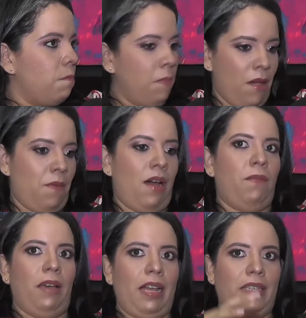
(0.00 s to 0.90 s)
me va
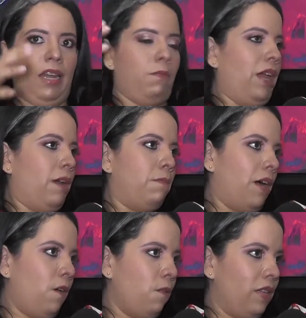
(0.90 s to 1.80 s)
a hacer ver
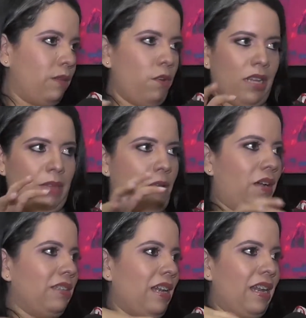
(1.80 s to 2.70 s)
más obesa porque se me
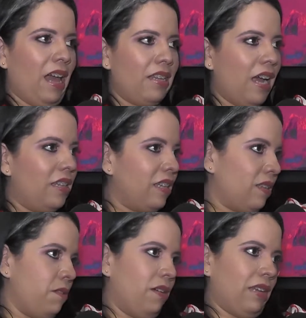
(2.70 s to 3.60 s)
van a salir las llantas,
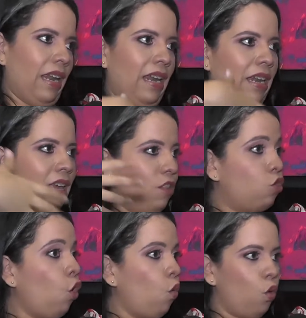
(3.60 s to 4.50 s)
se me va a salir
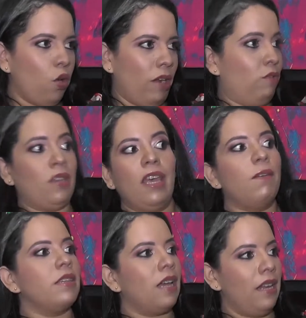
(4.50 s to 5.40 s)
todo lo que no se
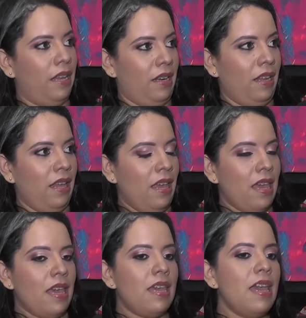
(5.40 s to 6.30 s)
debe salir
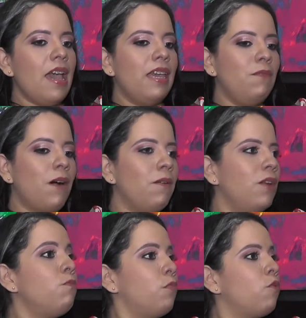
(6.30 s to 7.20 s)
y ahí va a
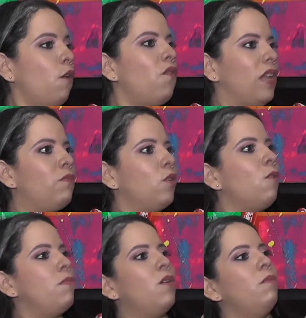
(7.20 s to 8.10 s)
haber un conflicto
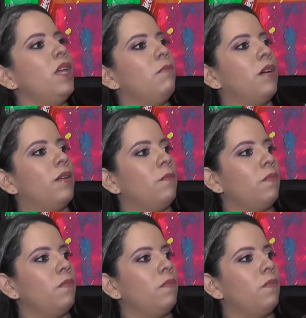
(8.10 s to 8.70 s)
conmigo misma.